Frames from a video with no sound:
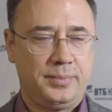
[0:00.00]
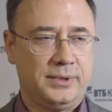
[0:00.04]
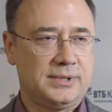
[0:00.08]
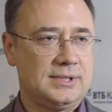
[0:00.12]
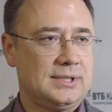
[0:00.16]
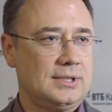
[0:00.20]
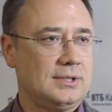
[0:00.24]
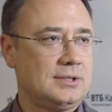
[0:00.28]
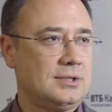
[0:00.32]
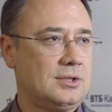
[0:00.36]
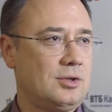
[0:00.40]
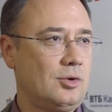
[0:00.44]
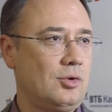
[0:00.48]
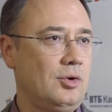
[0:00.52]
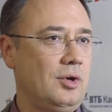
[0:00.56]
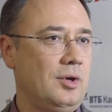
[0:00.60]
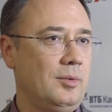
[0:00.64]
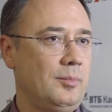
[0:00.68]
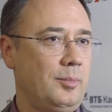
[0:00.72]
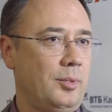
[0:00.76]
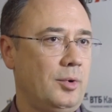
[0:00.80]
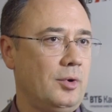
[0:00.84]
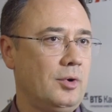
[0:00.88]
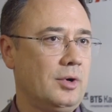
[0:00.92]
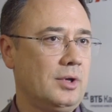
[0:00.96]

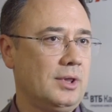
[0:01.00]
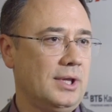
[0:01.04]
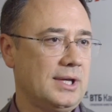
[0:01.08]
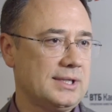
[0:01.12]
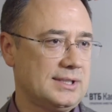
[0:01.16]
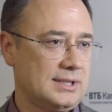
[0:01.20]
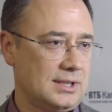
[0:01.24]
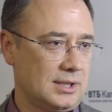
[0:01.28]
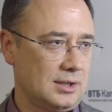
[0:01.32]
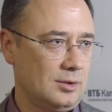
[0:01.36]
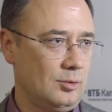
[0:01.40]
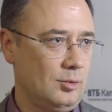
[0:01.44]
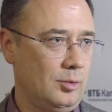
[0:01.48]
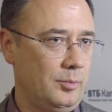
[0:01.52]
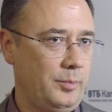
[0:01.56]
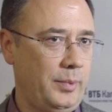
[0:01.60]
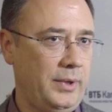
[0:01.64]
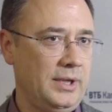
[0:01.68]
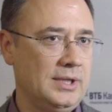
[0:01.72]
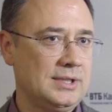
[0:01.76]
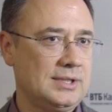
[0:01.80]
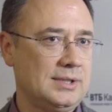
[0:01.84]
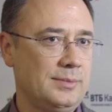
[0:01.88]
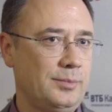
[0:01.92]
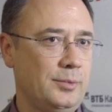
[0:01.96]
построим по кластерному
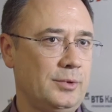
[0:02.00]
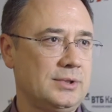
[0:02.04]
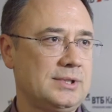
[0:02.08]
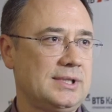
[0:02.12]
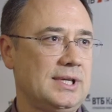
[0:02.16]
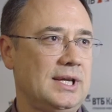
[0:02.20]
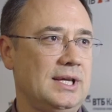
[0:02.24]
принципу.